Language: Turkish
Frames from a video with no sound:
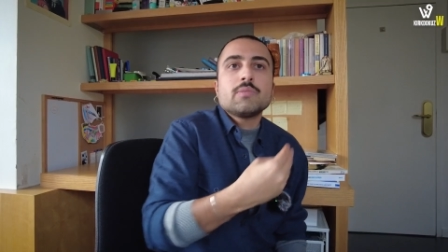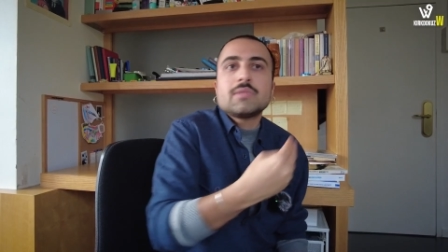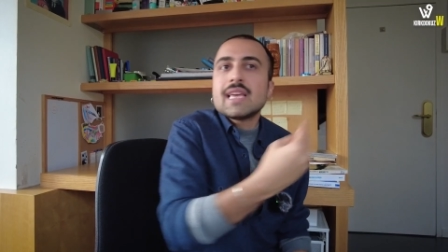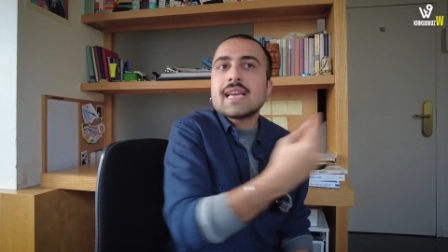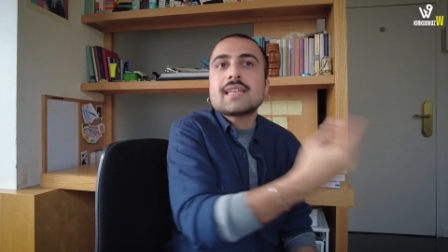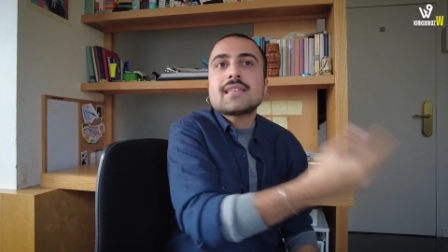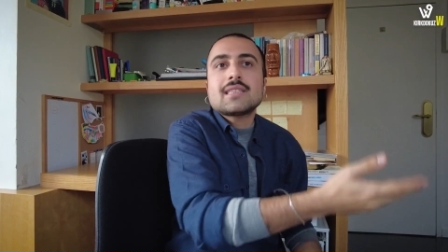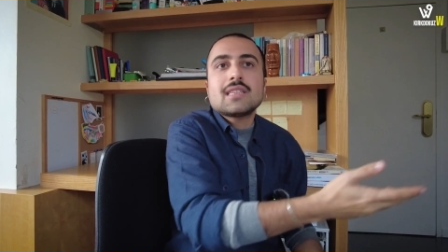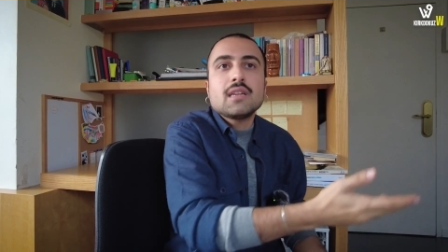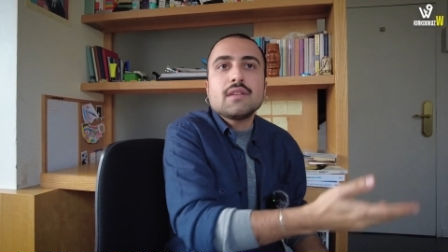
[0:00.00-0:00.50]

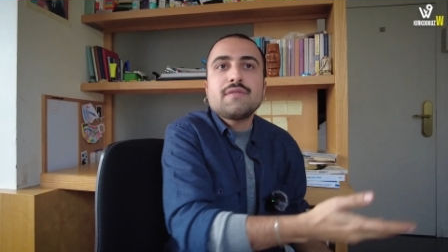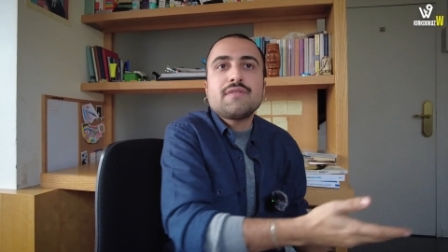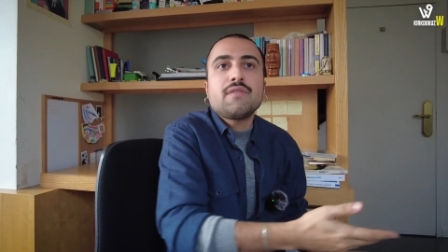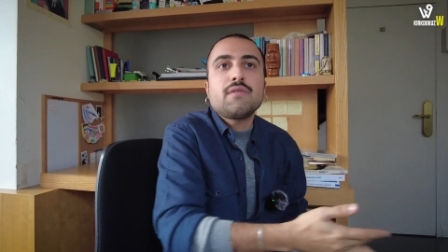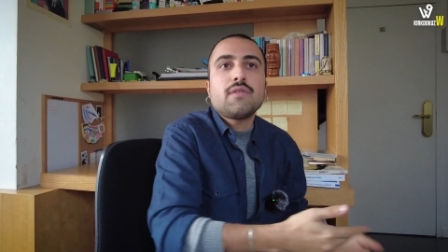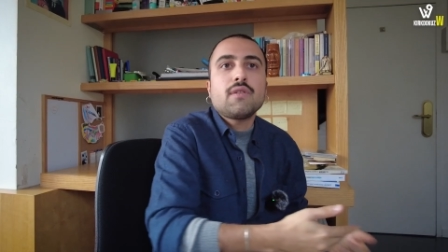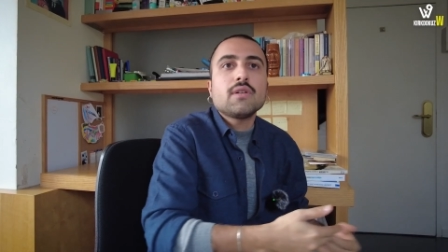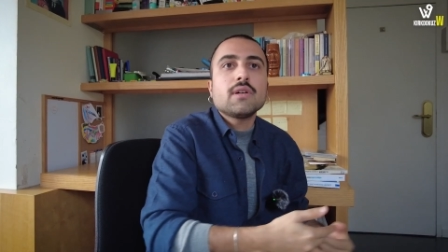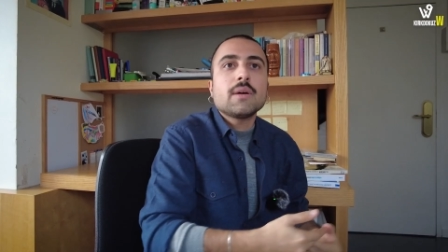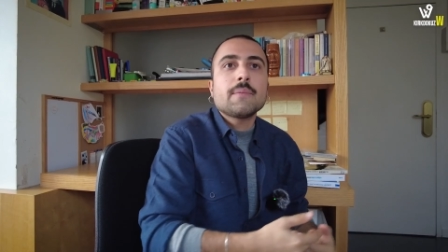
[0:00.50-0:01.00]
tekstili
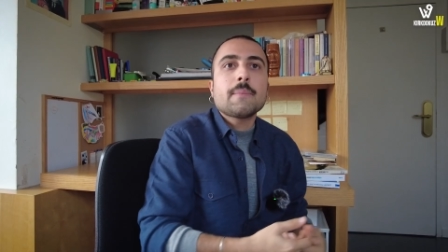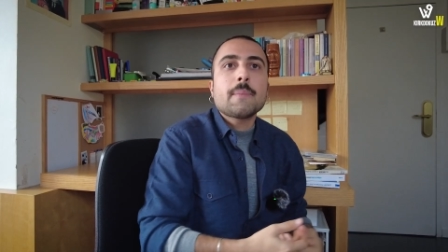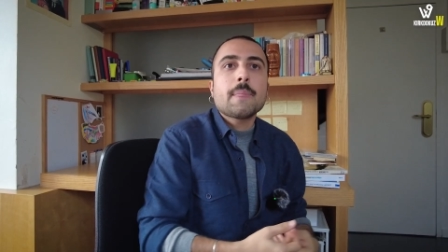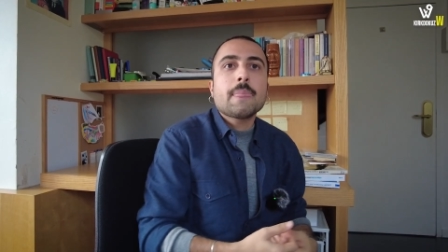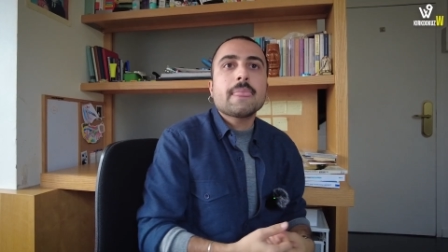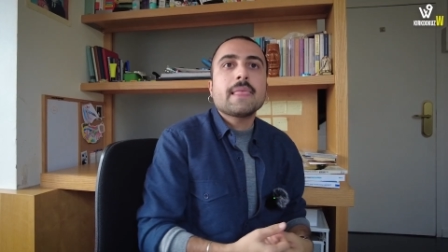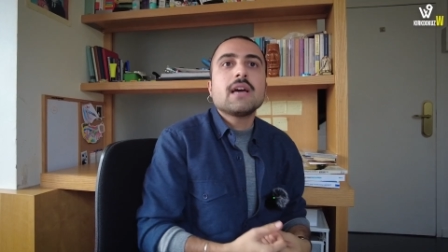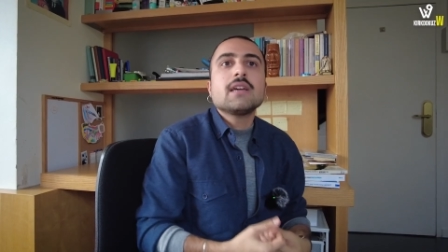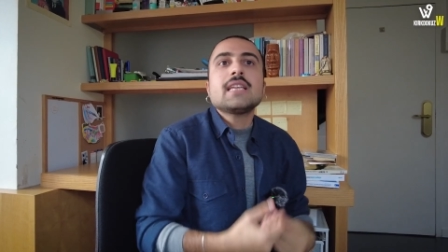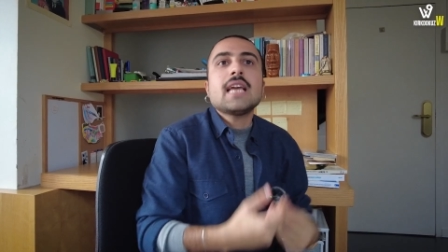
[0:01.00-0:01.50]
kobilerle mi
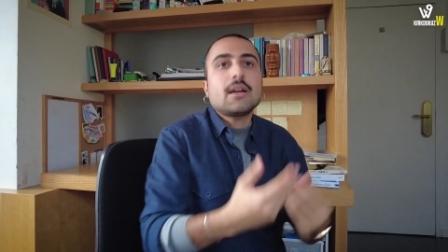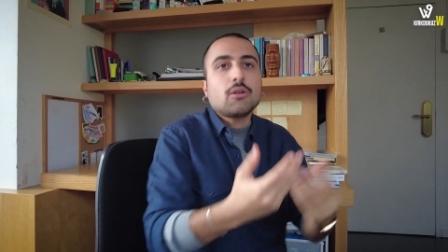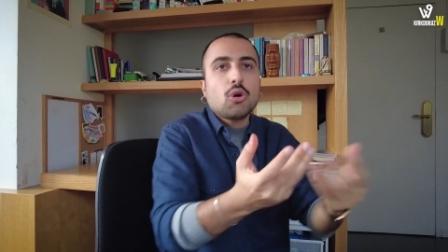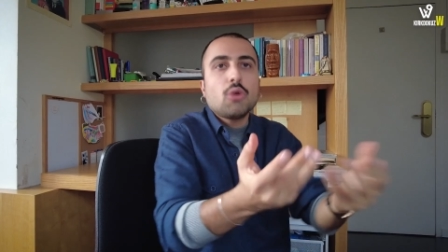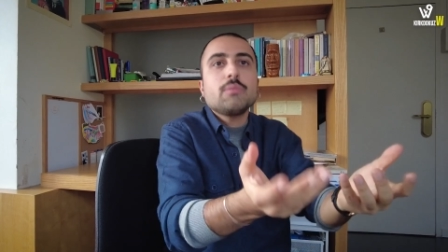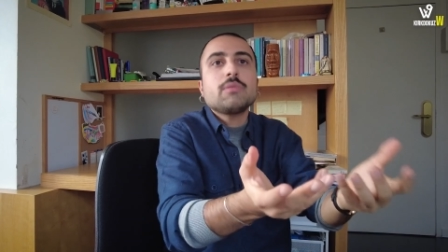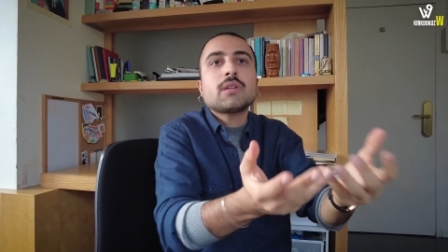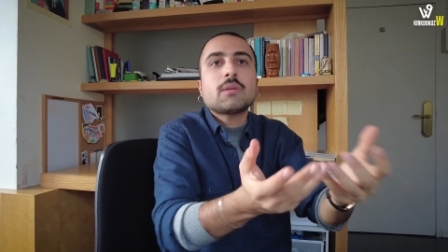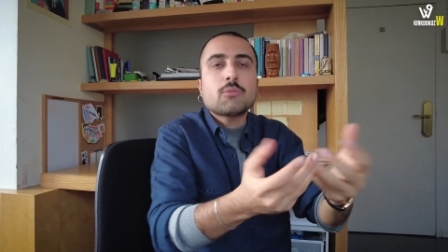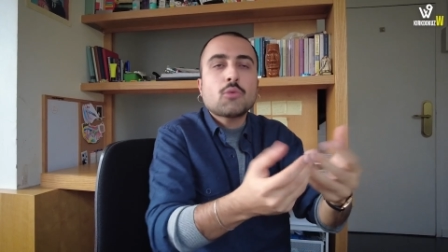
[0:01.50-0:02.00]
çalışıyor? Ya
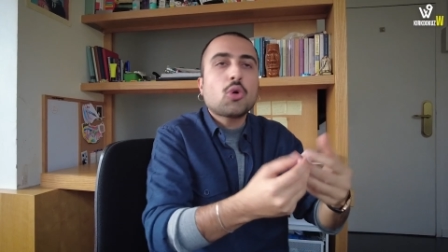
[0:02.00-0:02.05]
ko,